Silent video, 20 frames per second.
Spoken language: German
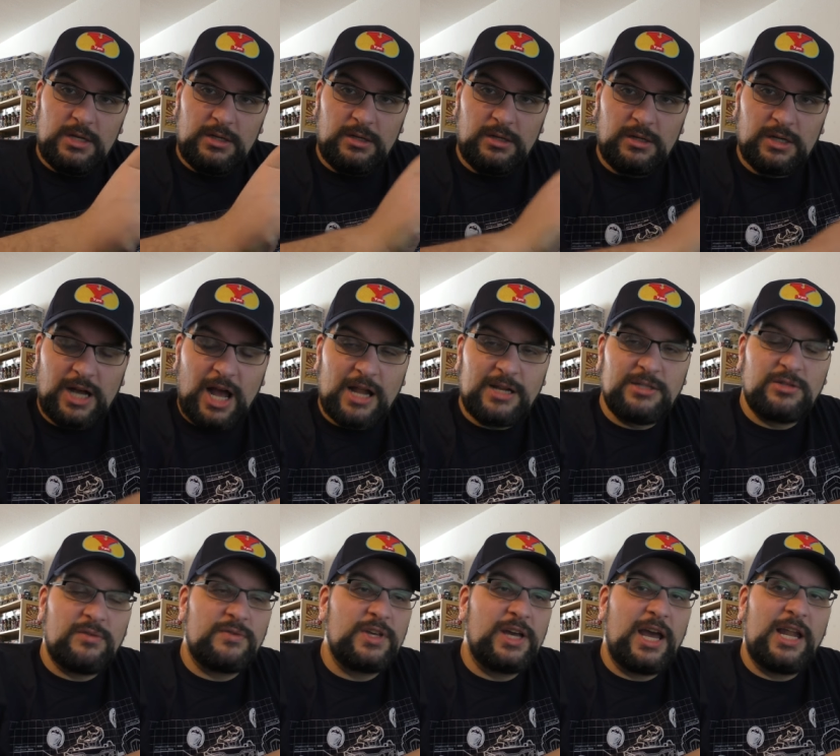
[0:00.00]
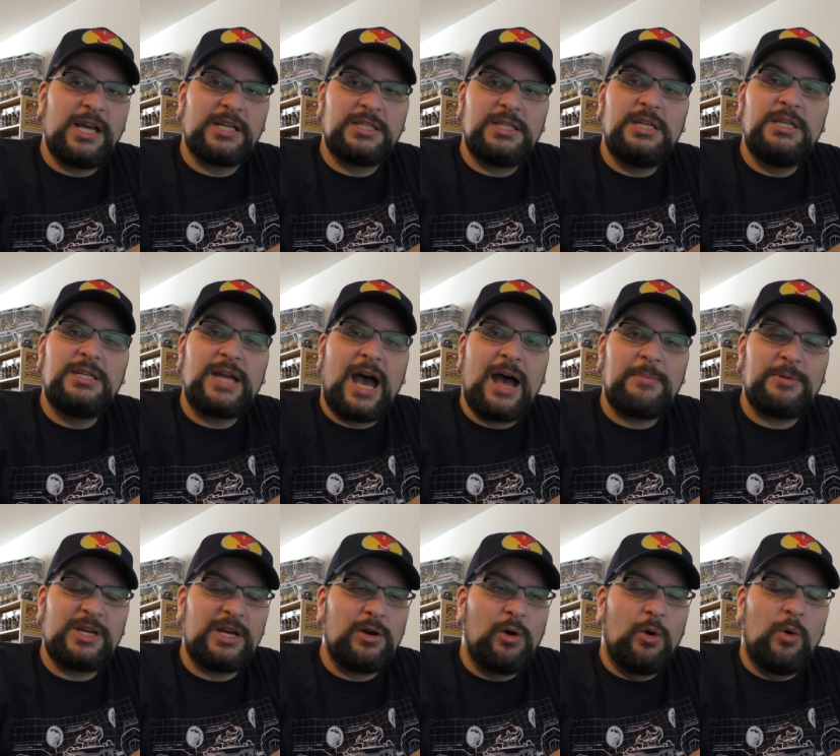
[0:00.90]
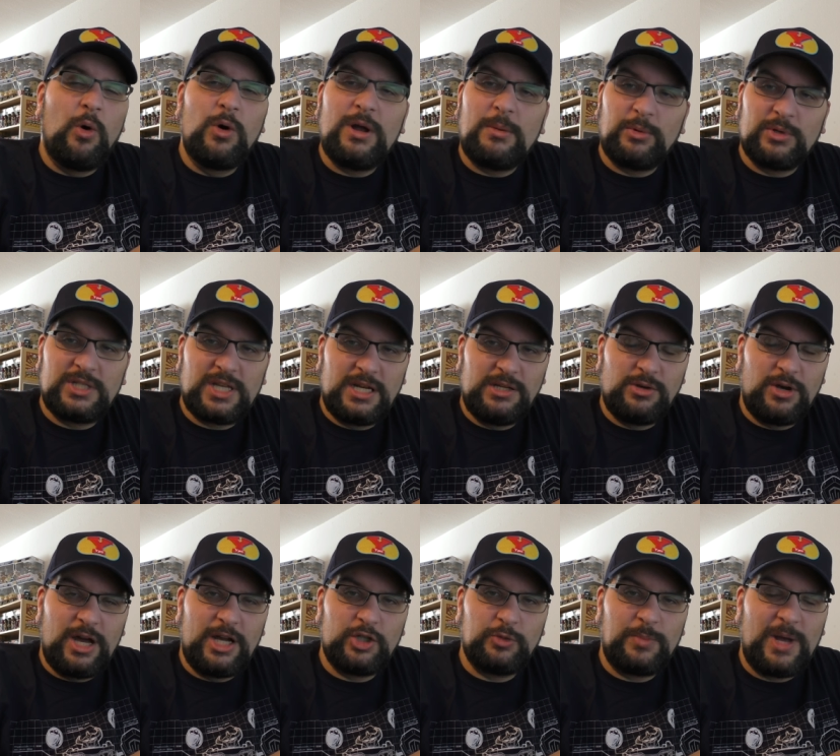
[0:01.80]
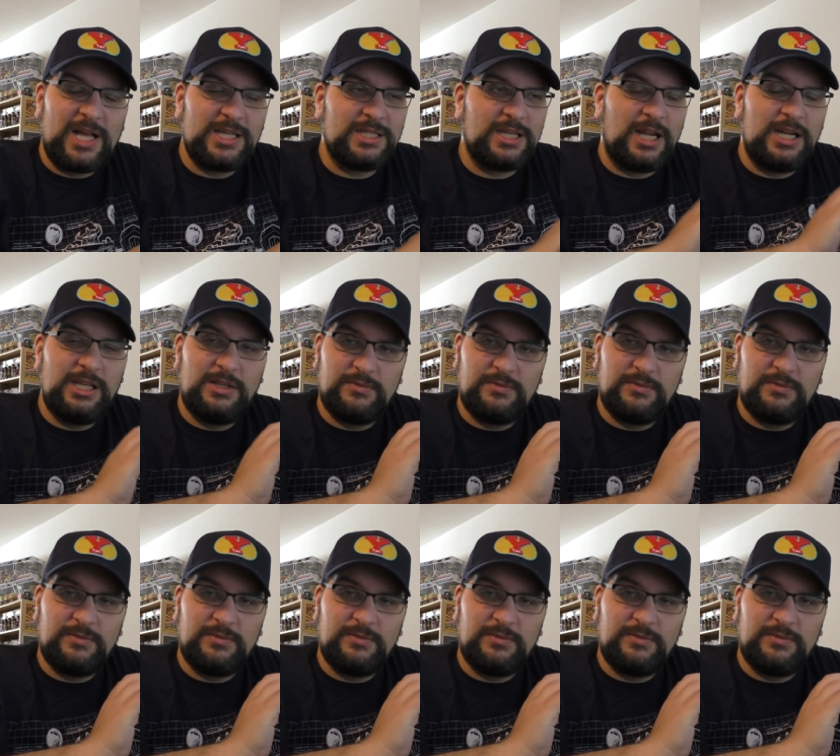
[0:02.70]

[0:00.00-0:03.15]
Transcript: Ne? Guardians of the Galaxy, da habt ihr hundertprozentig euren Spaß dran.